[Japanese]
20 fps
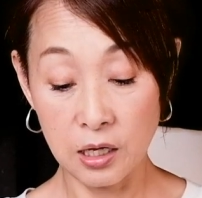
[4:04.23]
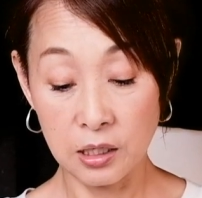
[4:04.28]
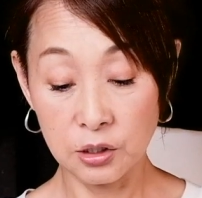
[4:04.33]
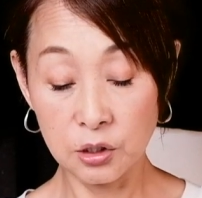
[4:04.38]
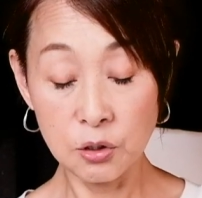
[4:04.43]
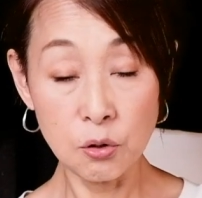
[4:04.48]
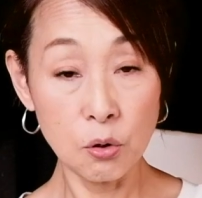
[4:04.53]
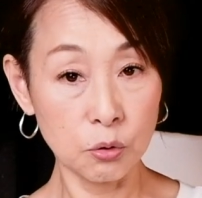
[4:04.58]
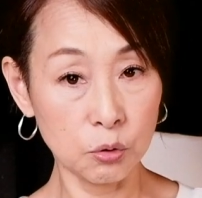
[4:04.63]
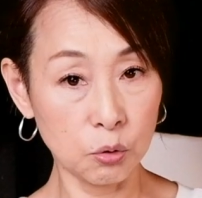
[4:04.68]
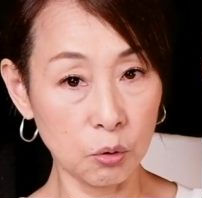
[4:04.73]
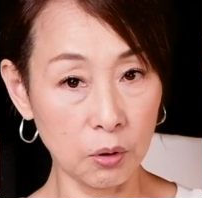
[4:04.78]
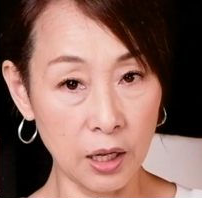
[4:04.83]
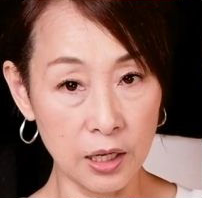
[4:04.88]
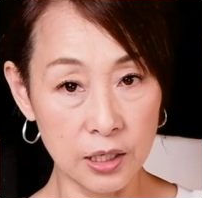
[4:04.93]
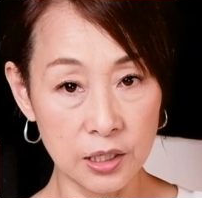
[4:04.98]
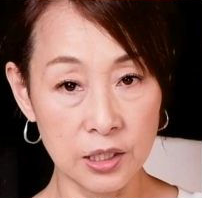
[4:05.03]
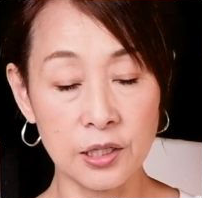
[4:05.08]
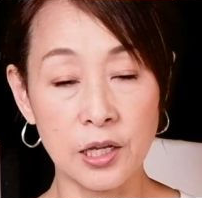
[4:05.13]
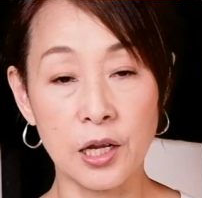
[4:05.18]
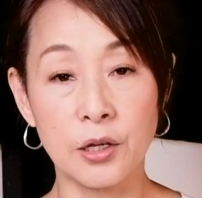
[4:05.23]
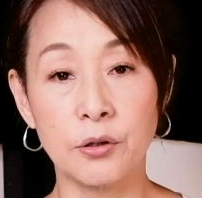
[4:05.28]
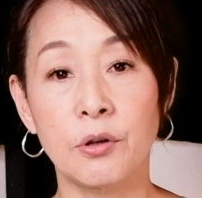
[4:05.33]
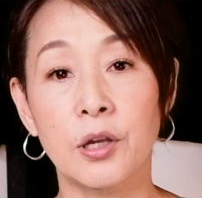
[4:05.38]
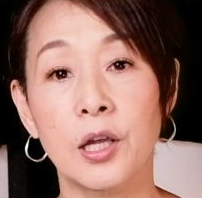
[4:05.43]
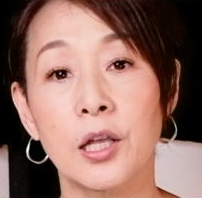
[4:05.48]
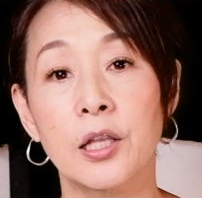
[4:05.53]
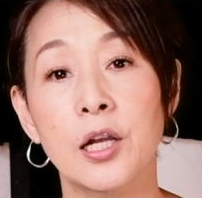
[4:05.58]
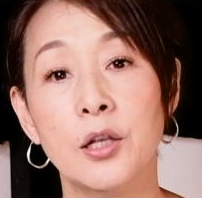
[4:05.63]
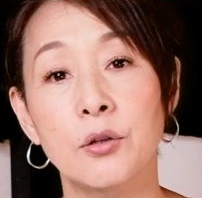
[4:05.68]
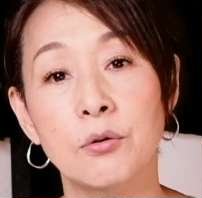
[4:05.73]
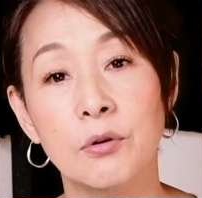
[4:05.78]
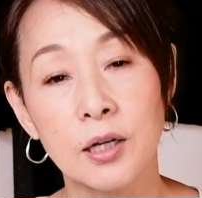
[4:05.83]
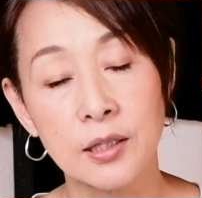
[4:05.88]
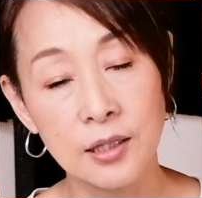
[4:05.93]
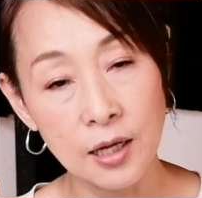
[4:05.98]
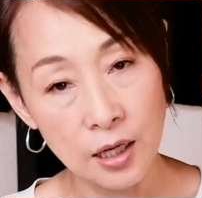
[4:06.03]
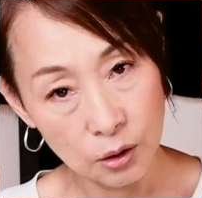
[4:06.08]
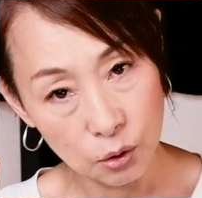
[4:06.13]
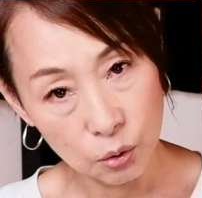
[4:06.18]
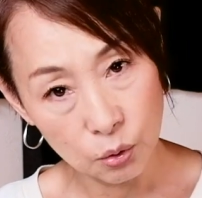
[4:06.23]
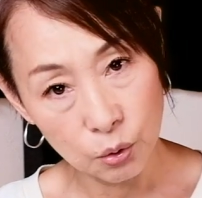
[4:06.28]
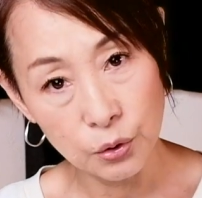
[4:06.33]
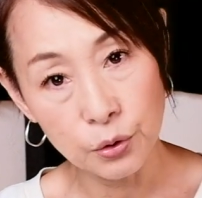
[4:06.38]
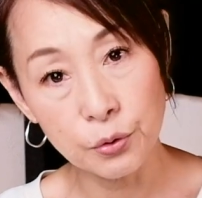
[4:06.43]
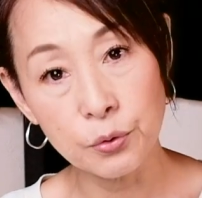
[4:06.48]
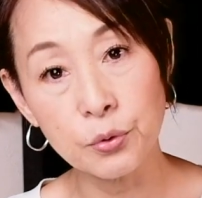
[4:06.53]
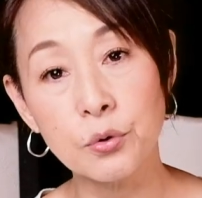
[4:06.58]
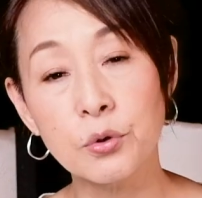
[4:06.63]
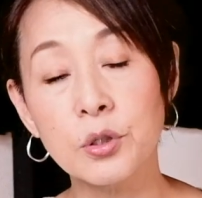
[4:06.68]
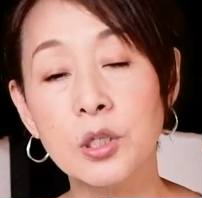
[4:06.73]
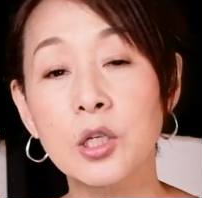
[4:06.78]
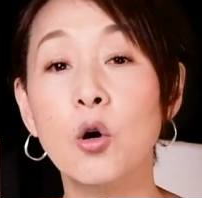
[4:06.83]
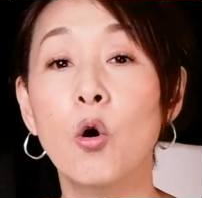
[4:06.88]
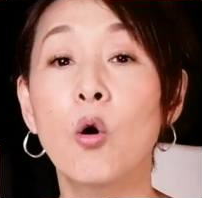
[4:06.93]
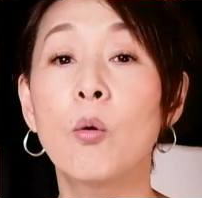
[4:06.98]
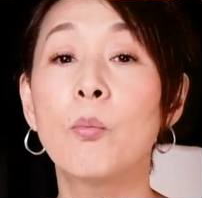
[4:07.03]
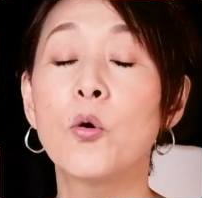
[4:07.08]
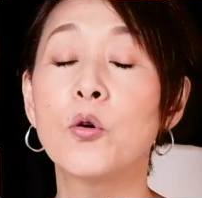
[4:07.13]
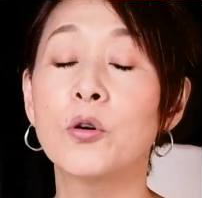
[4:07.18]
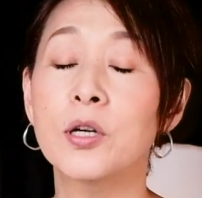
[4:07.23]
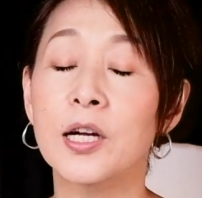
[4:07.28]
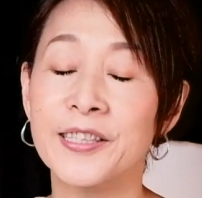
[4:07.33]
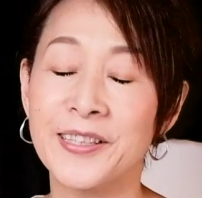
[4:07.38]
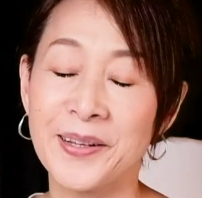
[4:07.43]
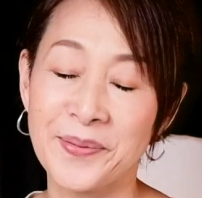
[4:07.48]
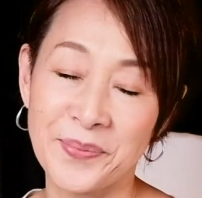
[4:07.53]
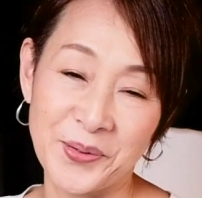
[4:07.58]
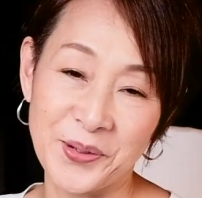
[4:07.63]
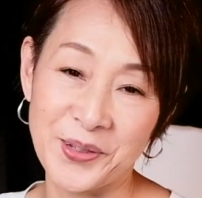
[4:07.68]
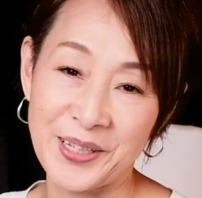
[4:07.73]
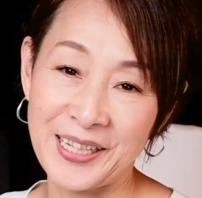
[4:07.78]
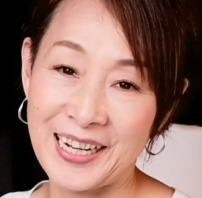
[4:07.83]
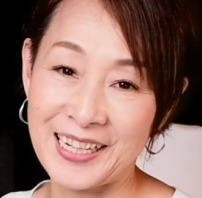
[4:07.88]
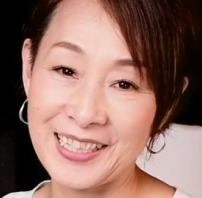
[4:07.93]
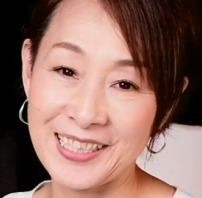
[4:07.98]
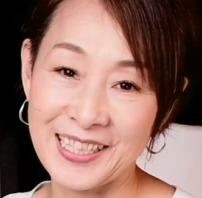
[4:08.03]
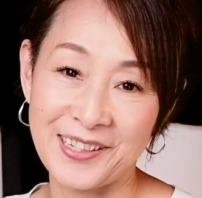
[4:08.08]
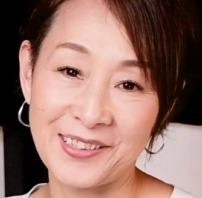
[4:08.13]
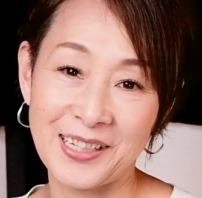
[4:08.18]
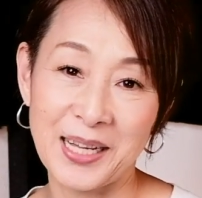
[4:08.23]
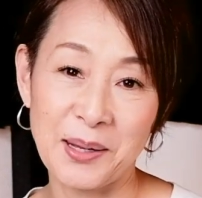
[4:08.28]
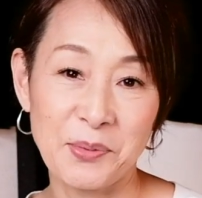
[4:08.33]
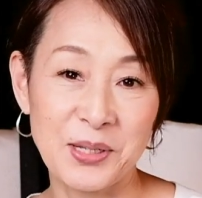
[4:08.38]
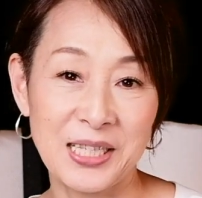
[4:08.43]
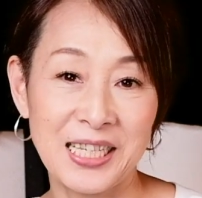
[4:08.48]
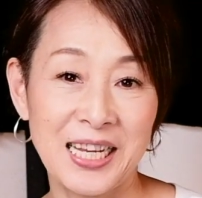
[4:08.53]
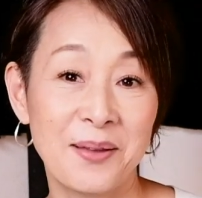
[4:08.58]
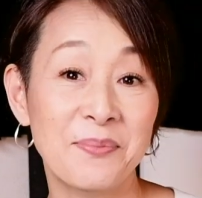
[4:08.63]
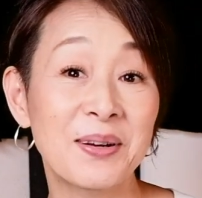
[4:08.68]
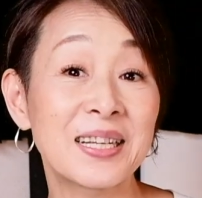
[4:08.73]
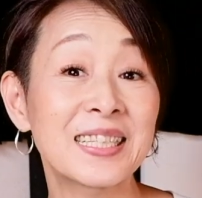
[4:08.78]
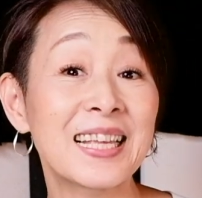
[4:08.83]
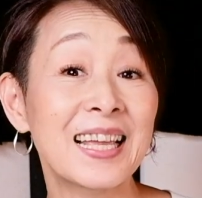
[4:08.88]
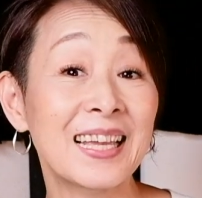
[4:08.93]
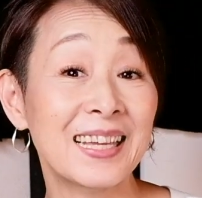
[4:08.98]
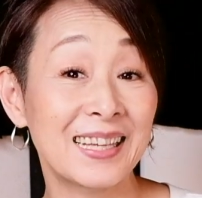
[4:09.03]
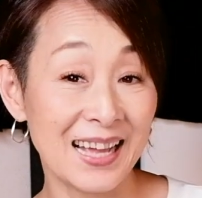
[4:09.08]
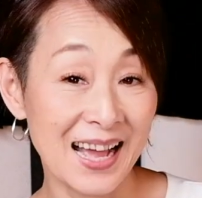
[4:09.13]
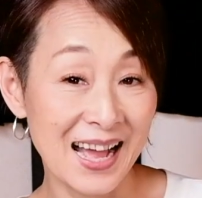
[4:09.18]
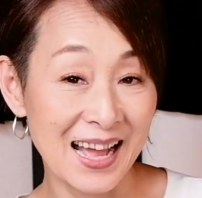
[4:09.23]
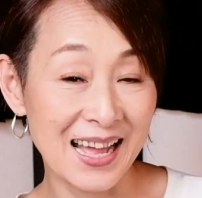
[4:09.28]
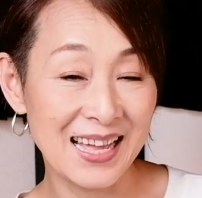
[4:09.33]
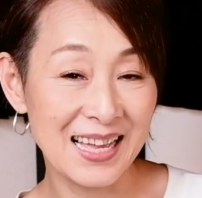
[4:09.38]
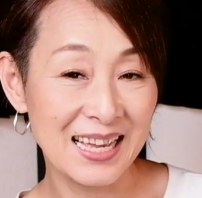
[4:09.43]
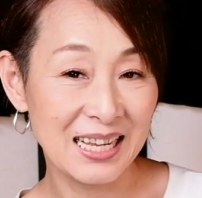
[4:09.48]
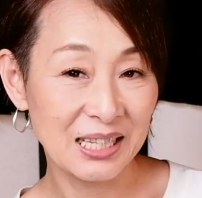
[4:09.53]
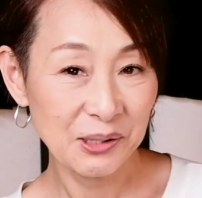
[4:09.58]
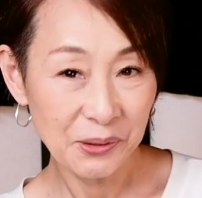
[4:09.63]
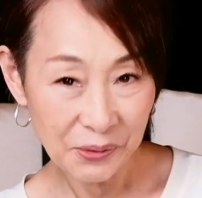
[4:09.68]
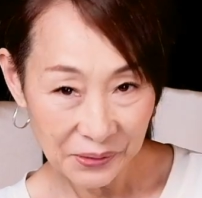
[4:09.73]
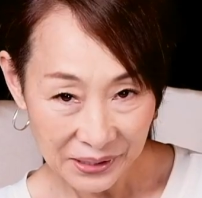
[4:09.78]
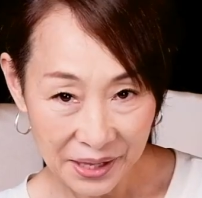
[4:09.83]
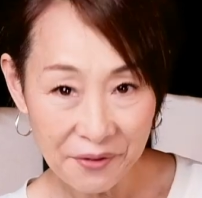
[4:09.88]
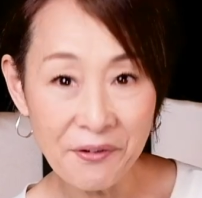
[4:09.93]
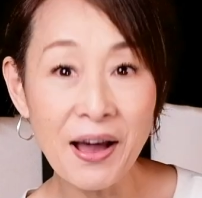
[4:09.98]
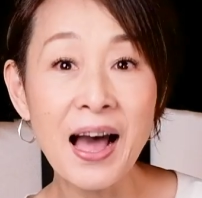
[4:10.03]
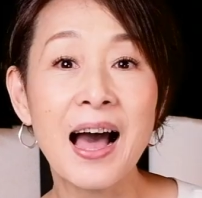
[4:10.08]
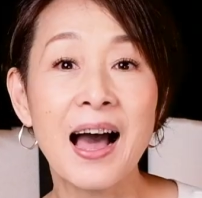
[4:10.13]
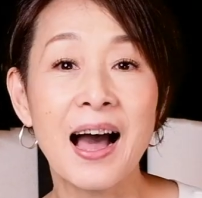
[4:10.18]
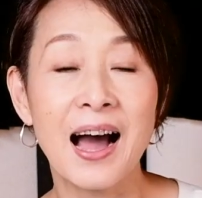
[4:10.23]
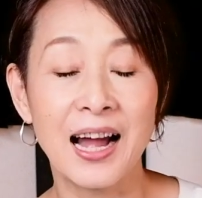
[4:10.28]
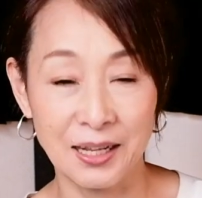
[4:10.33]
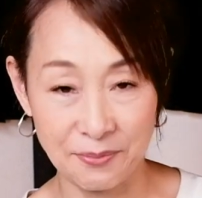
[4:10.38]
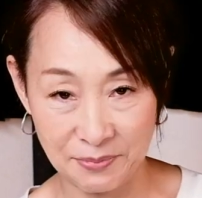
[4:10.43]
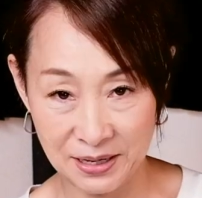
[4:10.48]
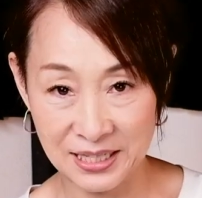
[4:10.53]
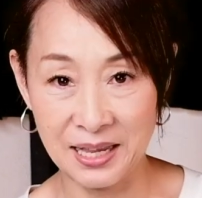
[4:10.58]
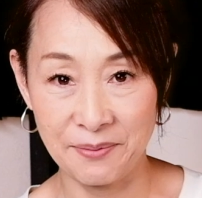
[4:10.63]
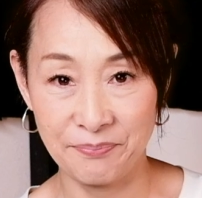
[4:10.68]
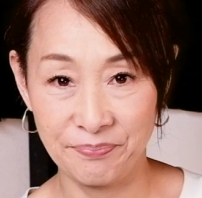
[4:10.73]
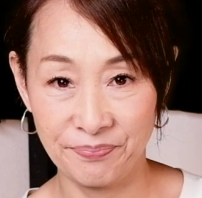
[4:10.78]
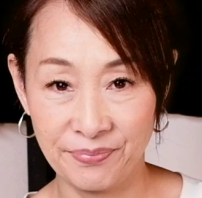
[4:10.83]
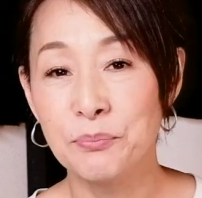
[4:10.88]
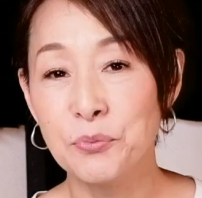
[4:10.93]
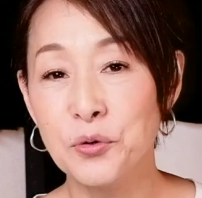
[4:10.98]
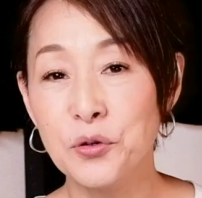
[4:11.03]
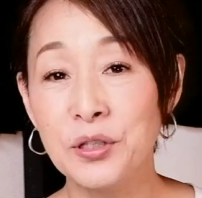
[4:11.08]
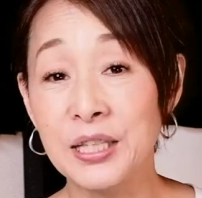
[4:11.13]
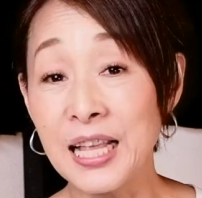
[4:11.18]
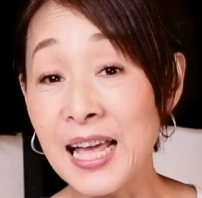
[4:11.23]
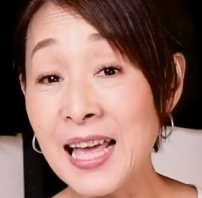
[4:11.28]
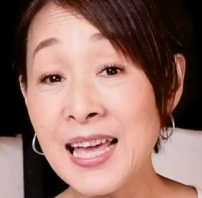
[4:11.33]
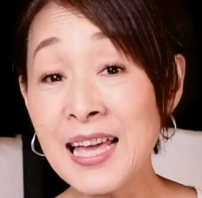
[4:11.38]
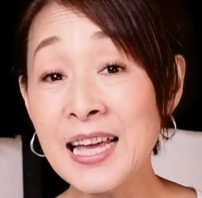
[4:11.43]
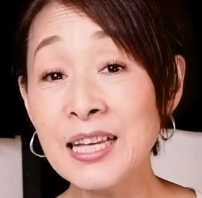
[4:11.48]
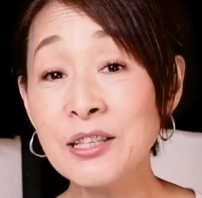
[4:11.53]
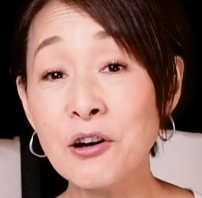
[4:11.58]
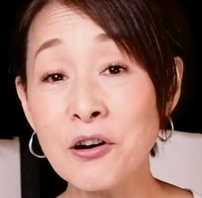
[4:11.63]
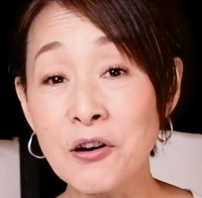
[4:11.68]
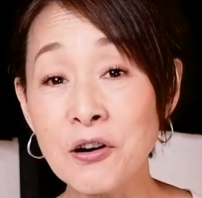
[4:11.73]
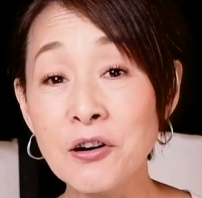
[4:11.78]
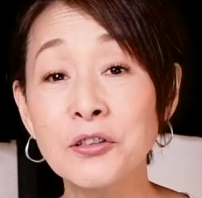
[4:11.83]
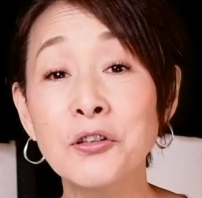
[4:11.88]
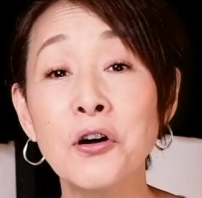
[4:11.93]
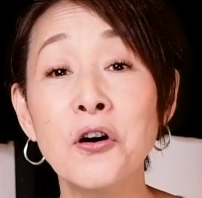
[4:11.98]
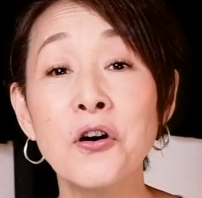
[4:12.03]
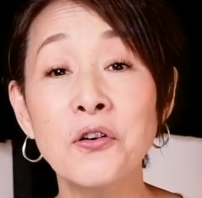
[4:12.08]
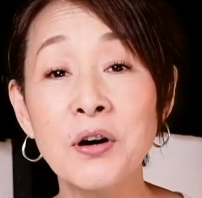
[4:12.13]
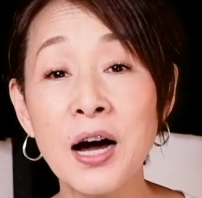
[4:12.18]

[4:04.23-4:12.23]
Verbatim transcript: 強くとかしないといけないのかなというふうに思う方もいらっしゃるかもしれませんがそうではありません胸のド